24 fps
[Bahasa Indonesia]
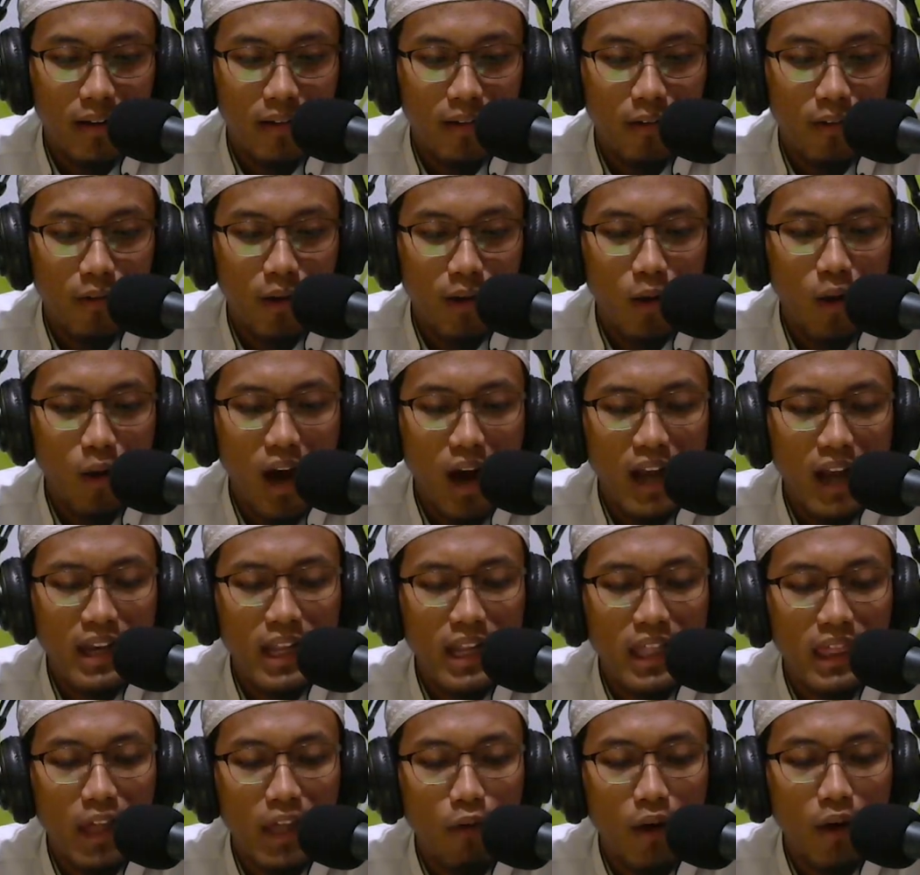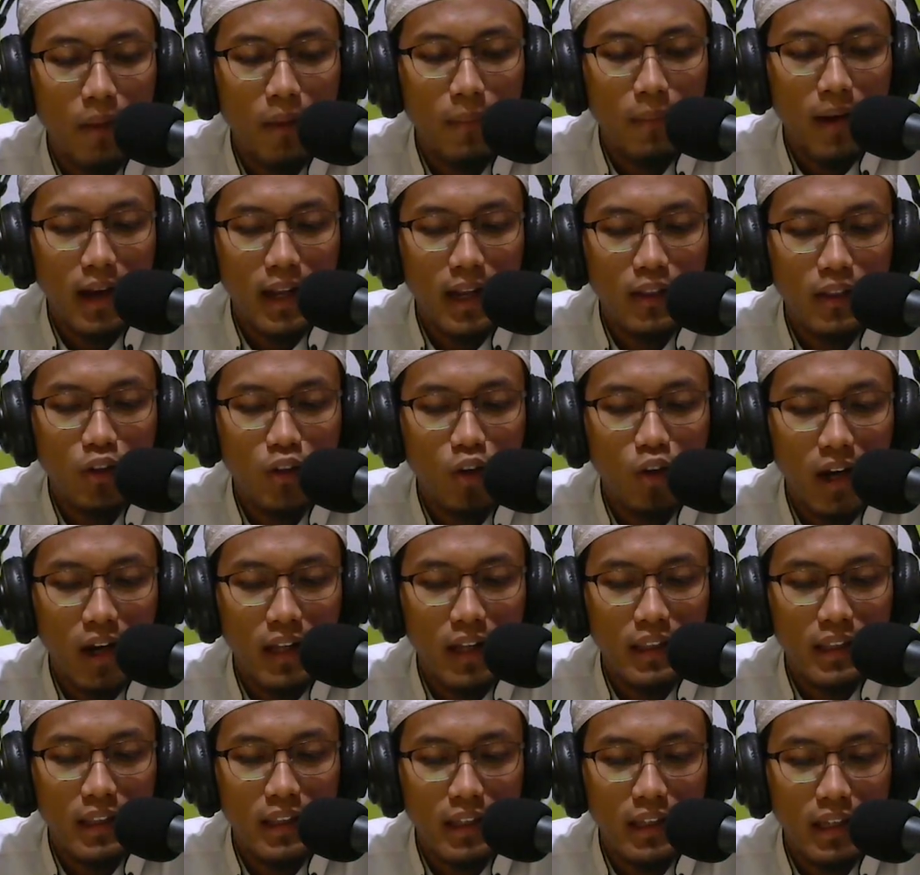walau anna sawab ala
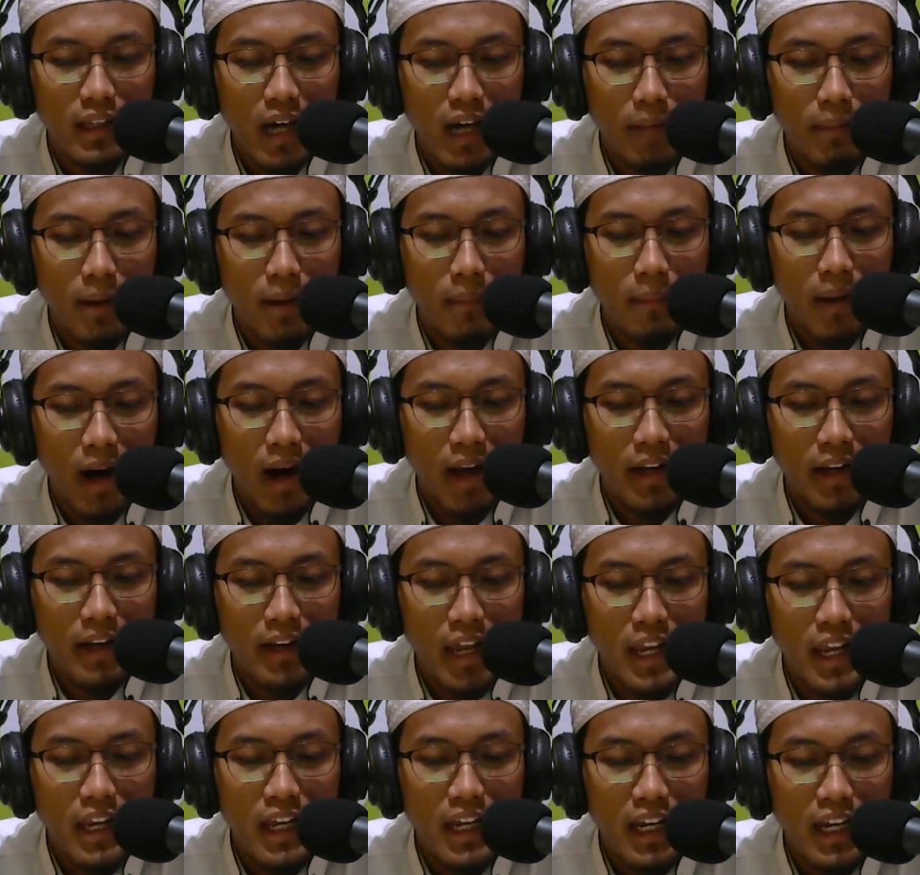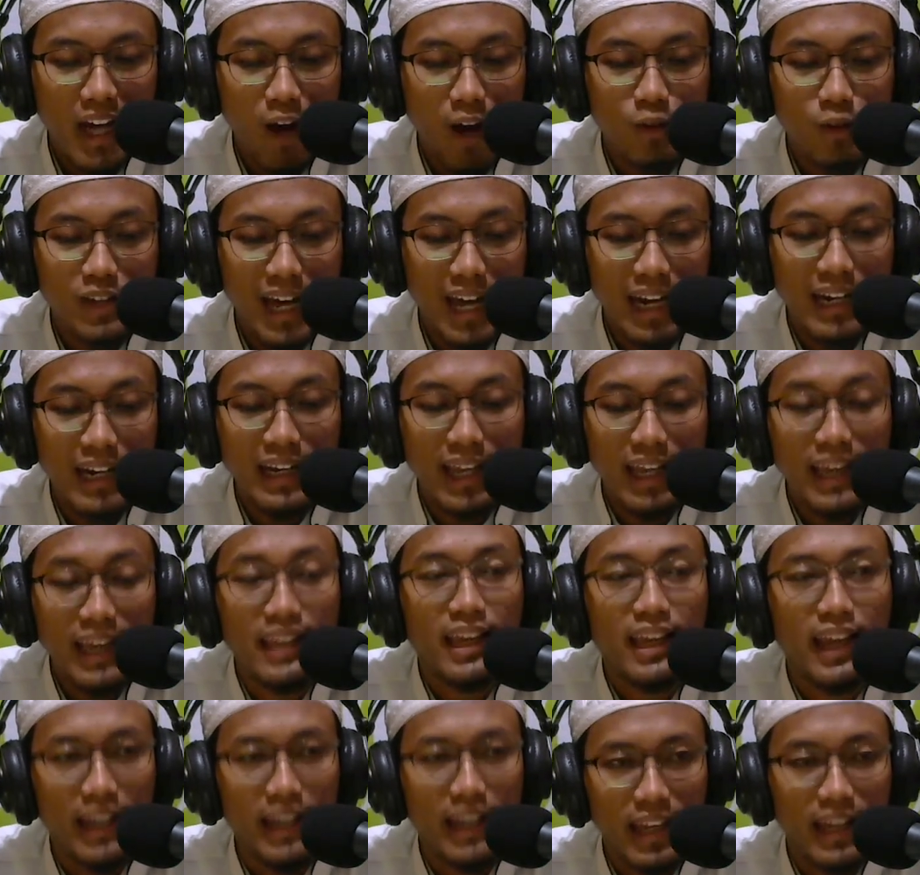ta'ati amama ainaihi kalau
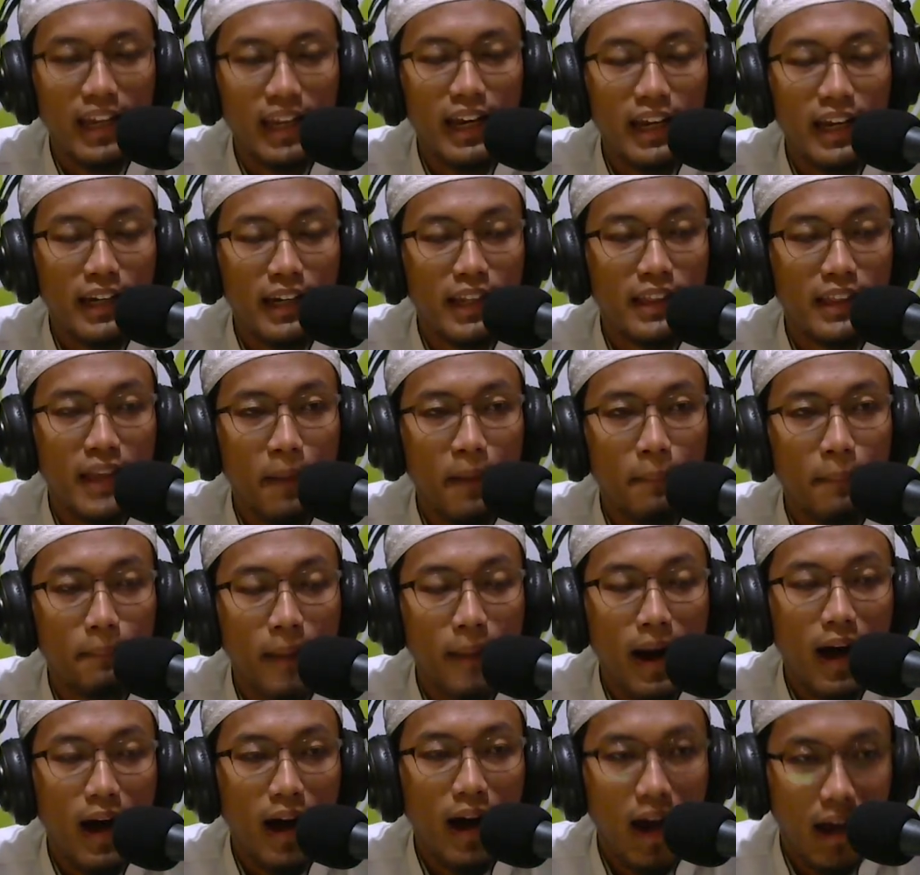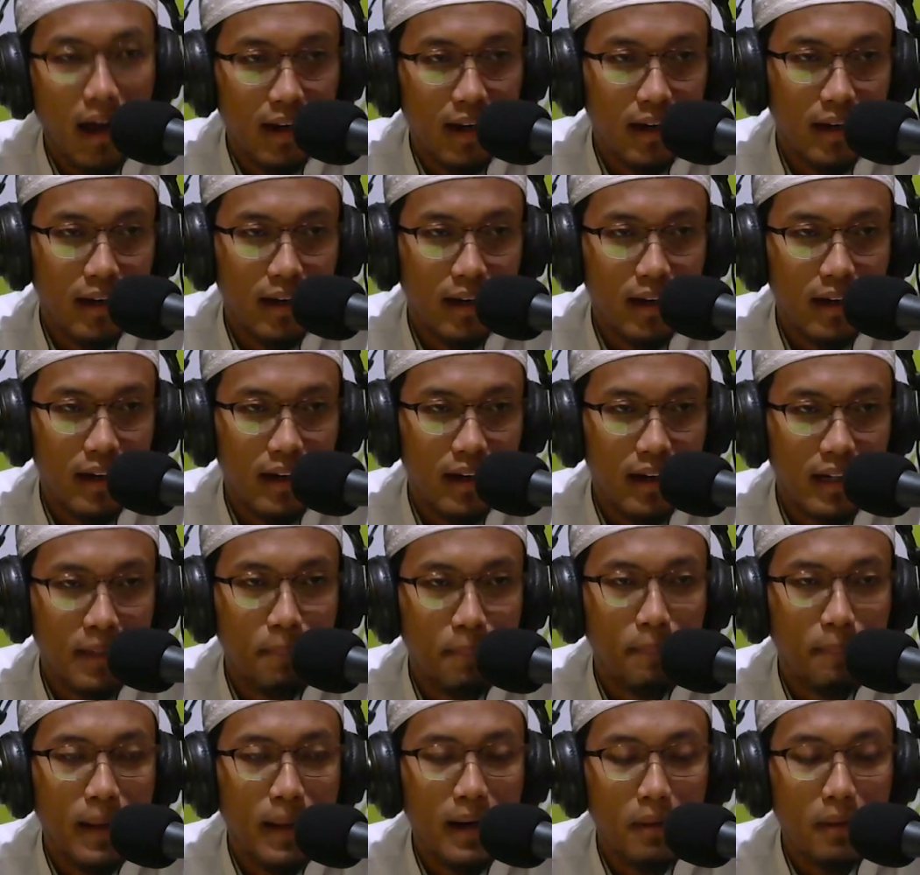seandainya nih ditampakkan
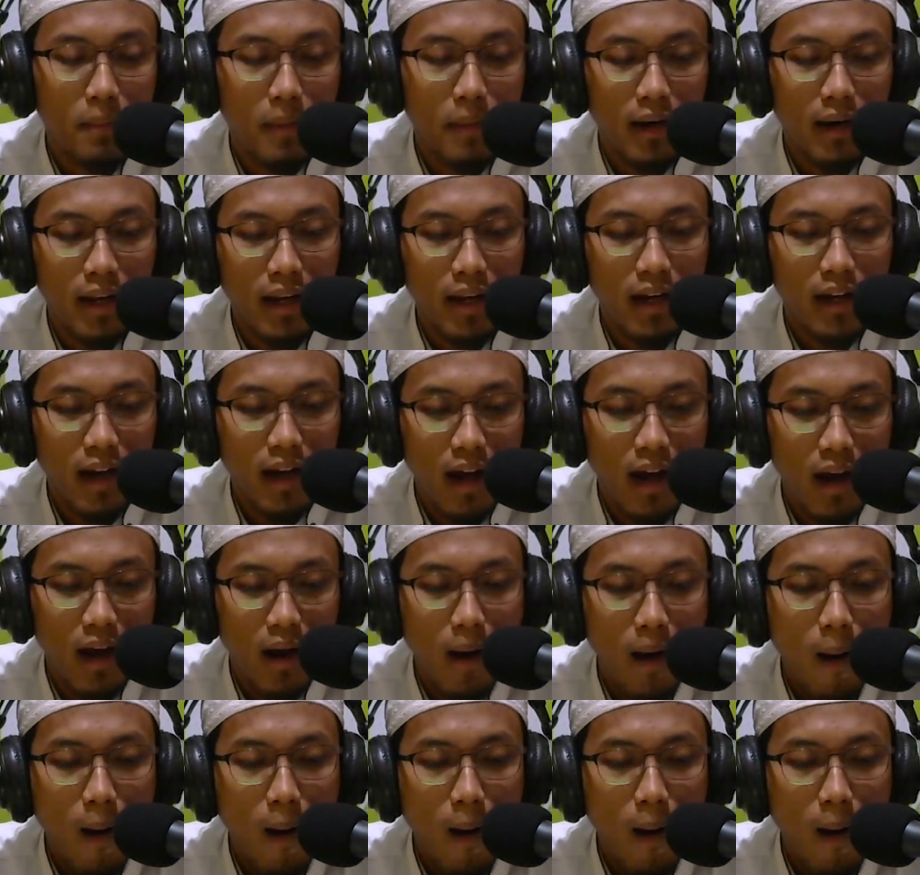depan mereka